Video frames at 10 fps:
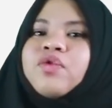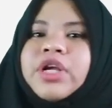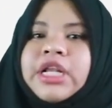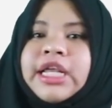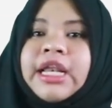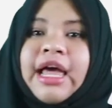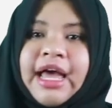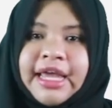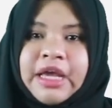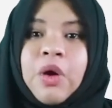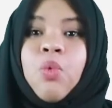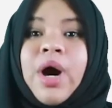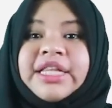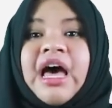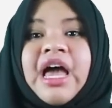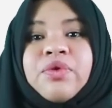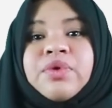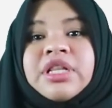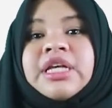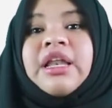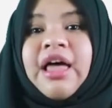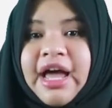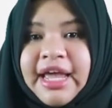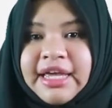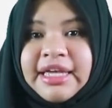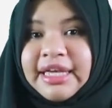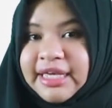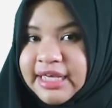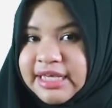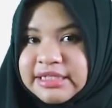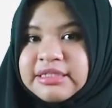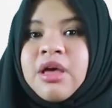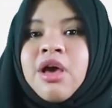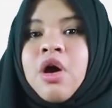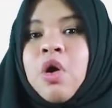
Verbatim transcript: really like. What I really like is